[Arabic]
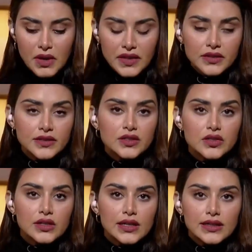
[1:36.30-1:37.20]
ايضا
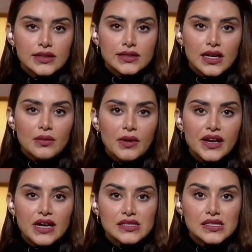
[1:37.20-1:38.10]
دكتور خلينا نتكلم
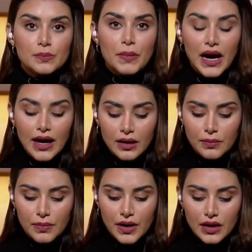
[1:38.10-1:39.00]
عن
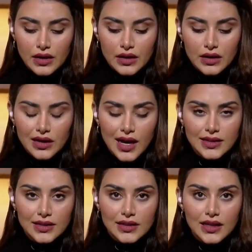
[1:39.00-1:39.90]
اسباب آه
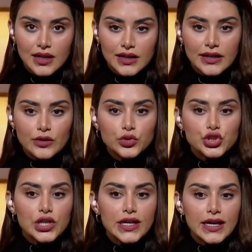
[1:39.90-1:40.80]
هذه الظاهره يعني
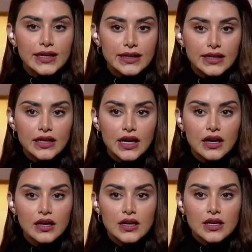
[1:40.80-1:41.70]
وش اللي
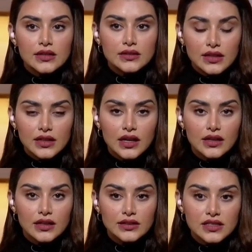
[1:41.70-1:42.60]
يخليها
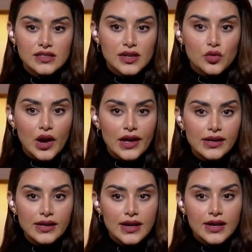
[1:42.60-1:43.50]
تظهر عند الانسان
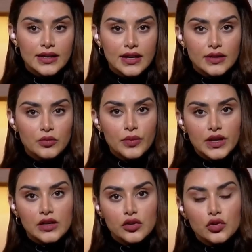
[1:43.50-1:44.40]
وهل يعني
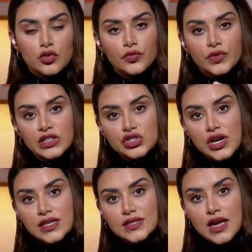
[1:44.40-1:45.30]
ممكن انه يكون في
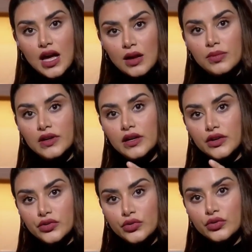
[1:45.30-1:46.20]
شخص قابل
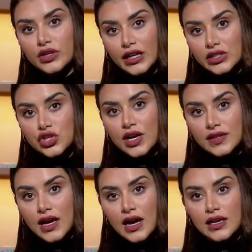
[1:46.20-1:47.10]
انه يعيش هذه
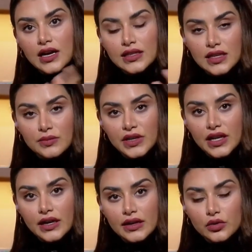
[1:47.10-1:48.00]
الحاله اكثر من غيره